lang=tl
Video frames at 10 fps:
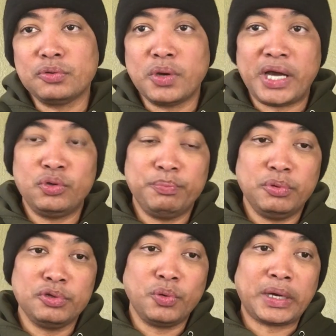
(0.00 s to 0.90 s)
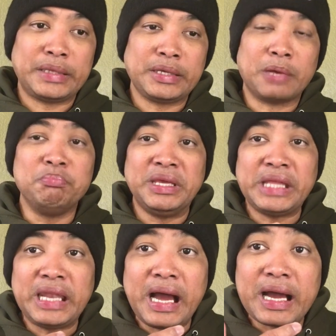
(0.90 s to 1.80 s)
kung ano po yung kanyang
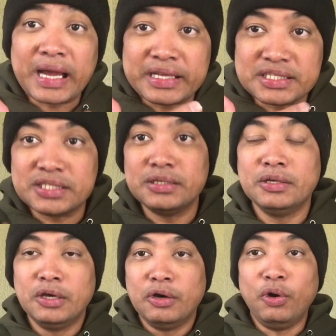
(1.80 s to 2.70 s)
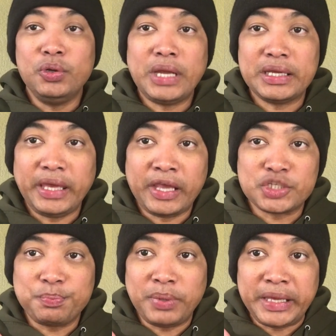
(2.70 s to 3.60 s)
binalangkas o
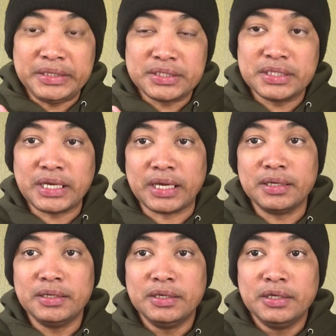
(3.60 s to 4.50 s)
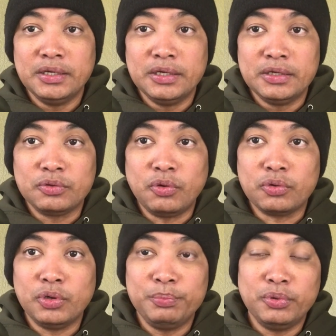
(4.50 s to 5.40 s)
nag-explain siya
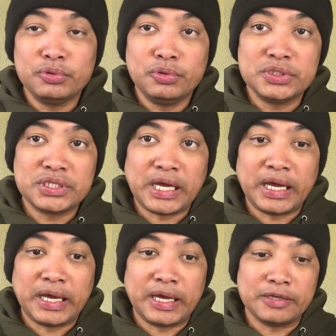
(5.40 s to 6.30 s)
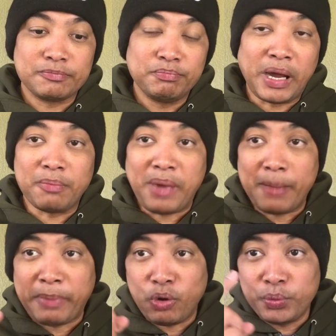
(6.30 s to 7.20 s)
tungkol po dun sa
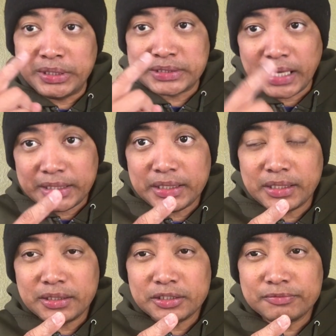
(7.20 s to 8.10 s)
pagpapauwi sa kanya,